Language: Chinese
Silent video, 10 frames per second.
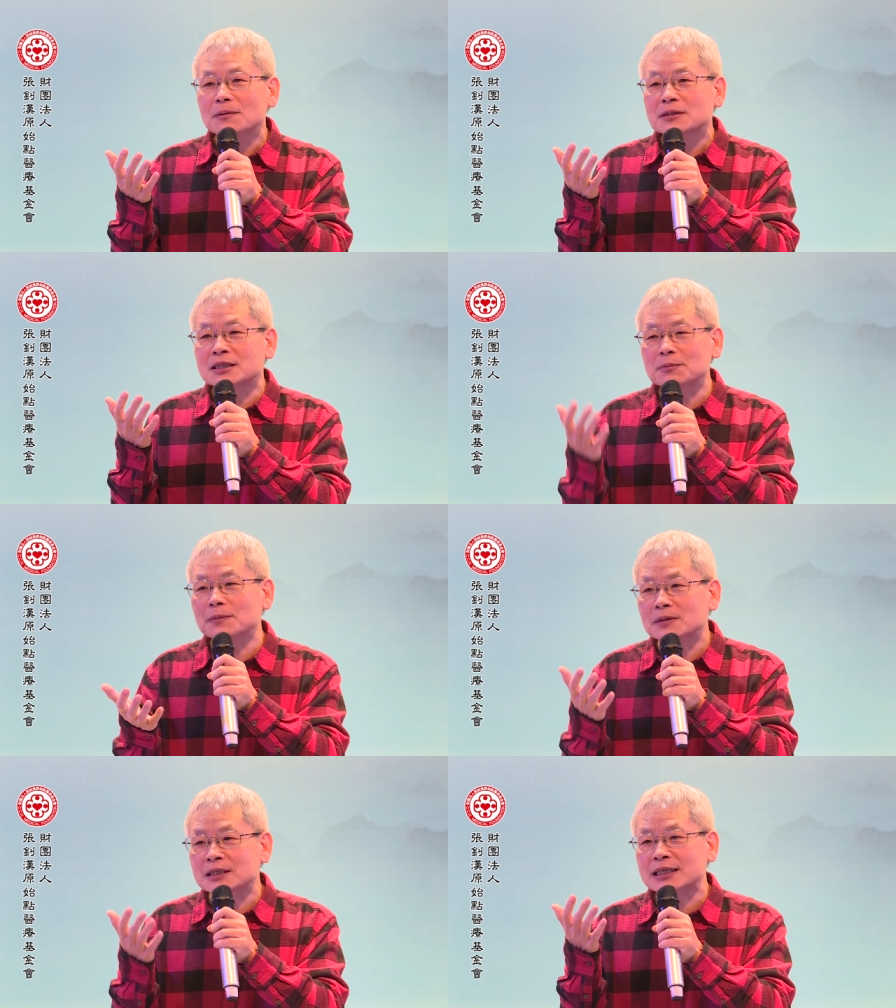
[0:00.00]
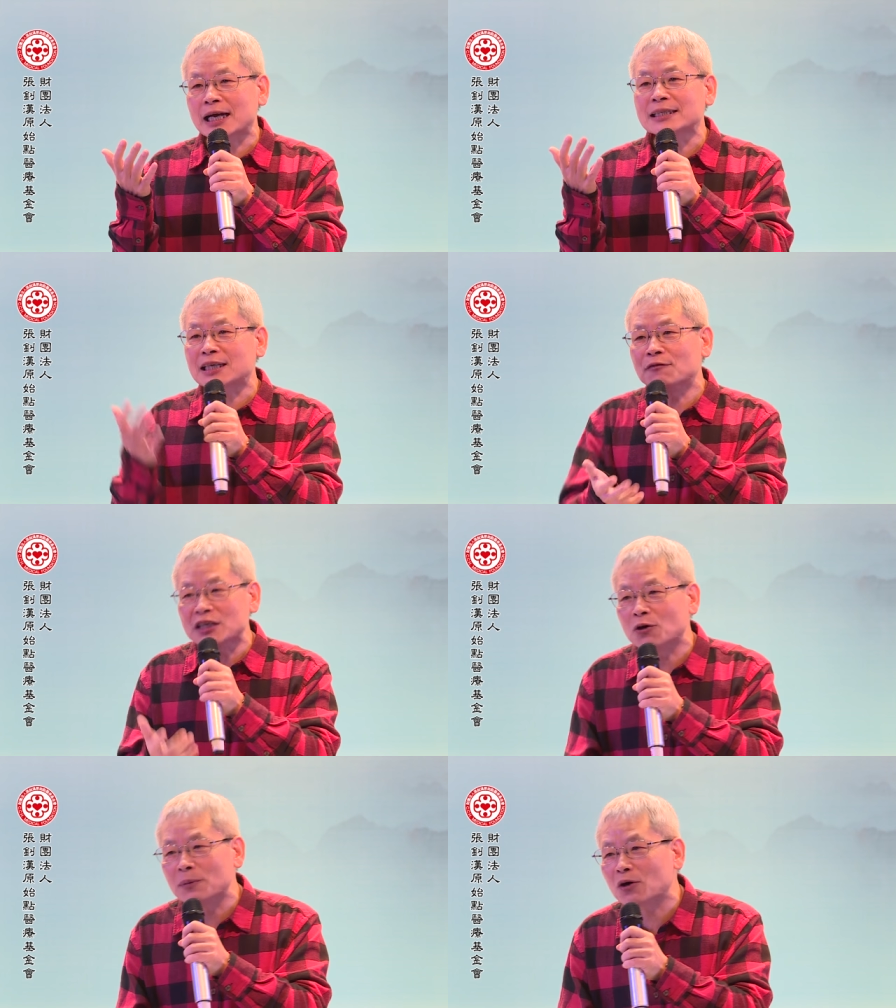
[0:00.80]
是跟成分
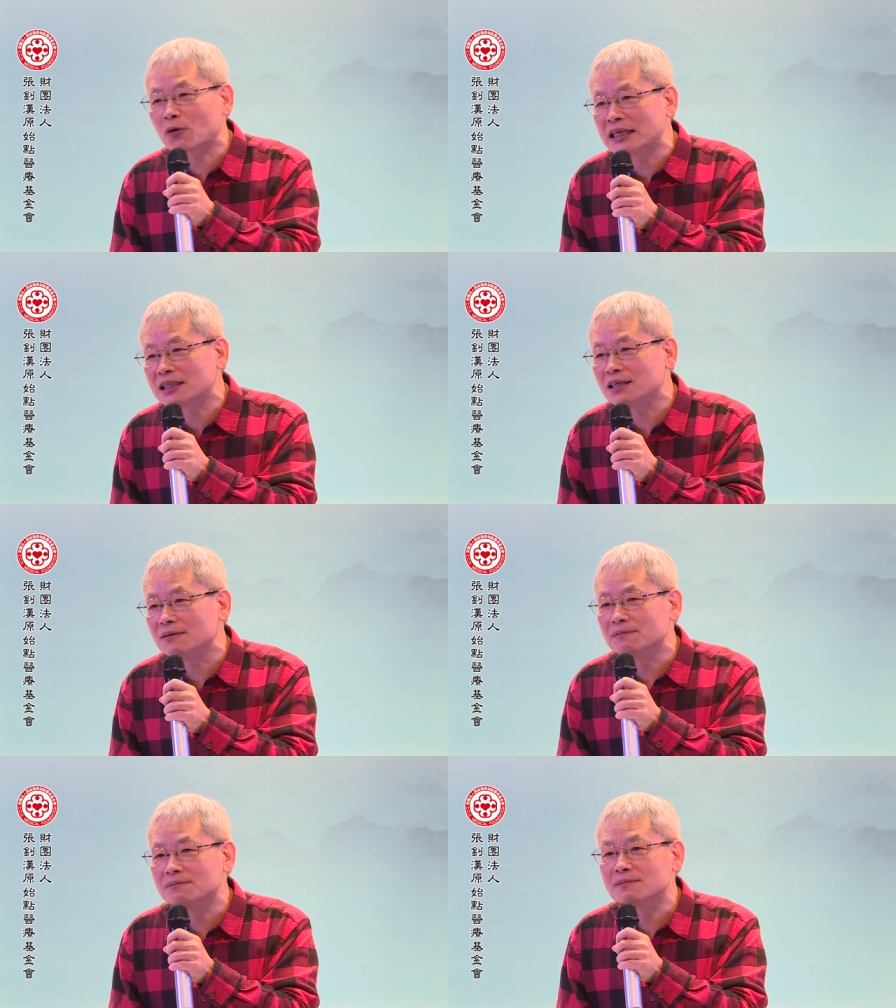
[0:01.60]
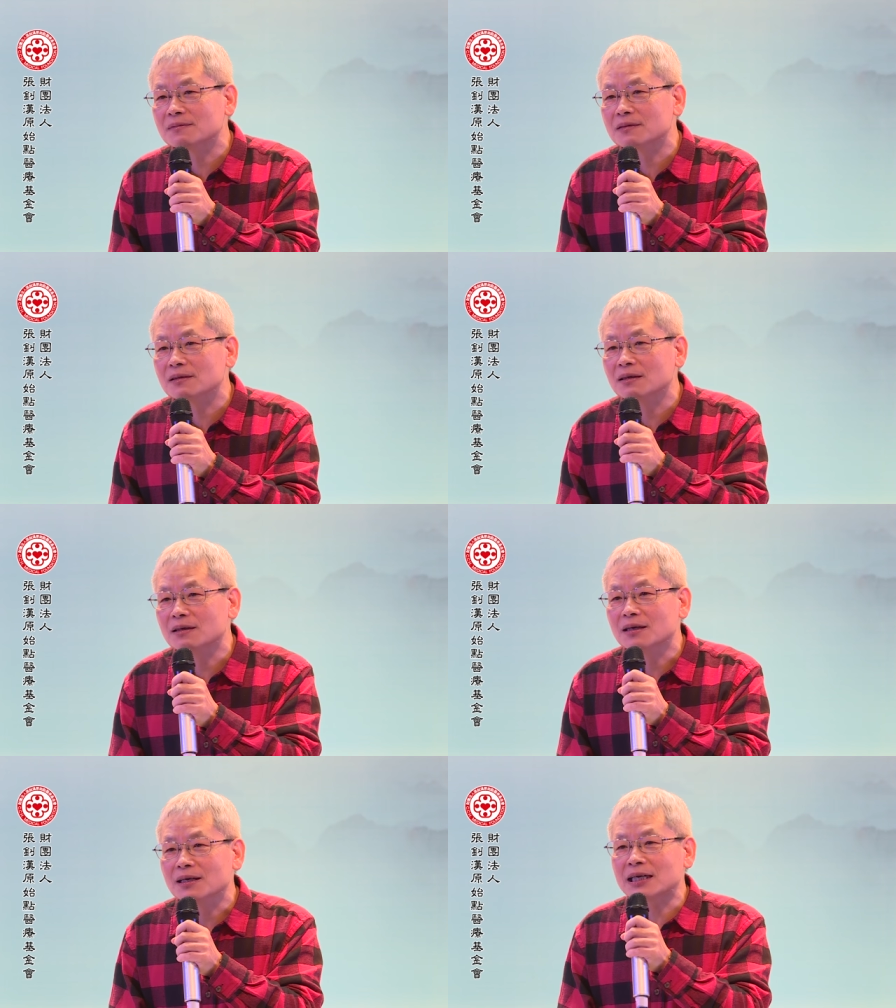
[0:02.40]
有没有关系？
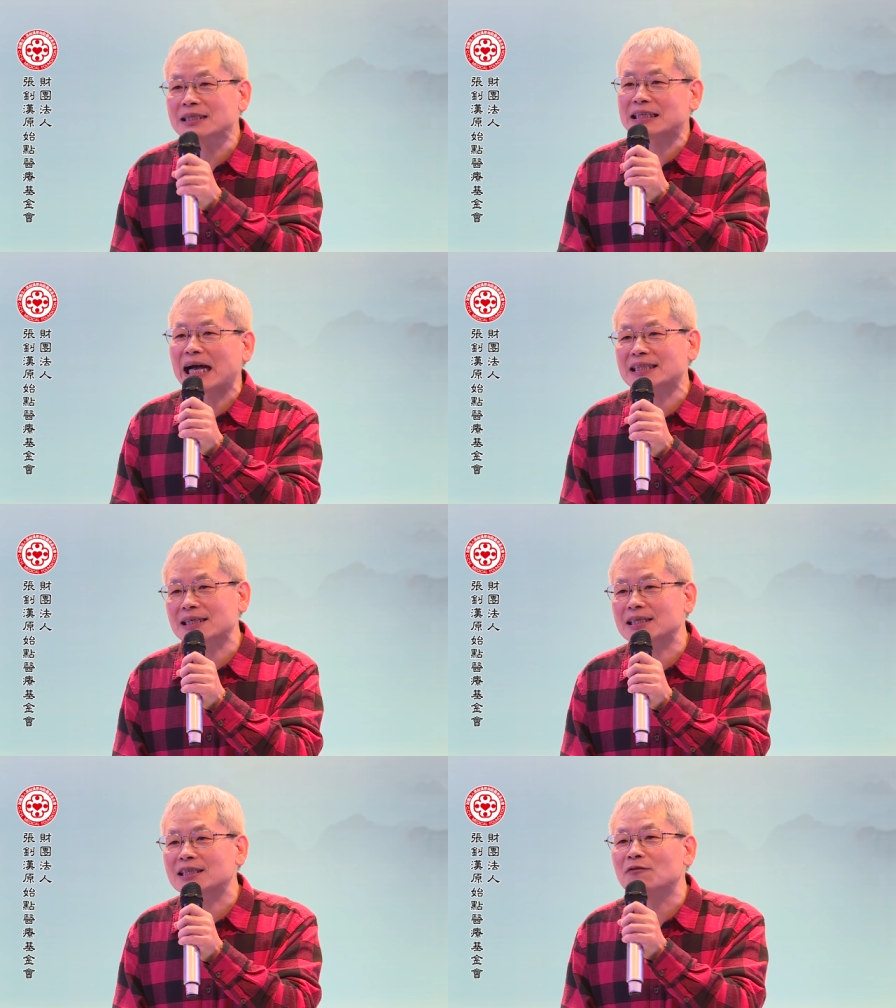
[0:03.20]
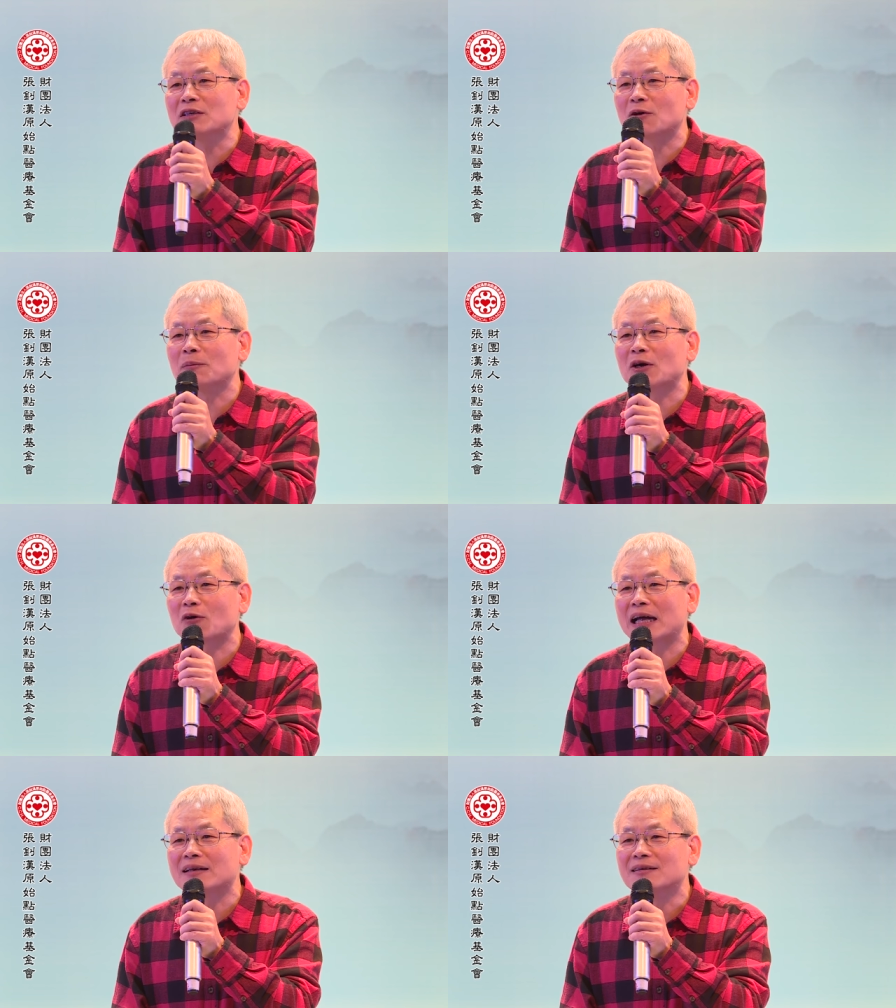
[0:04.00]
跟沙子的成分有没有
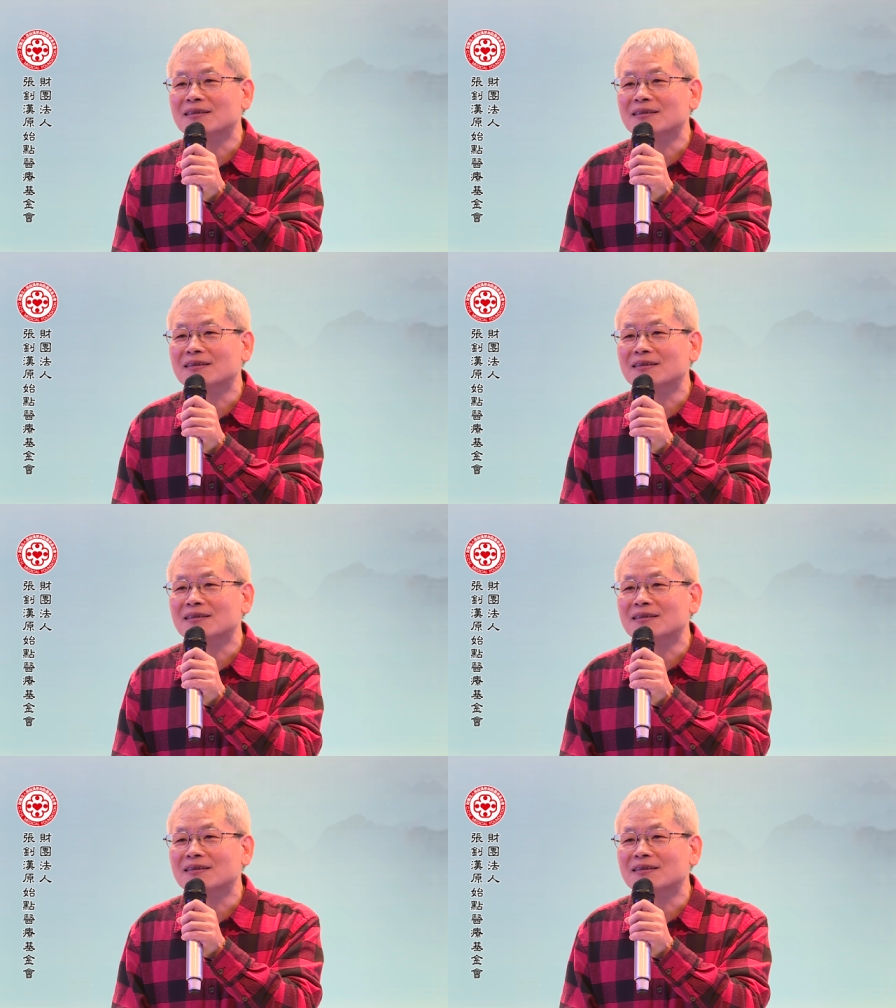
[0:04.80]
关？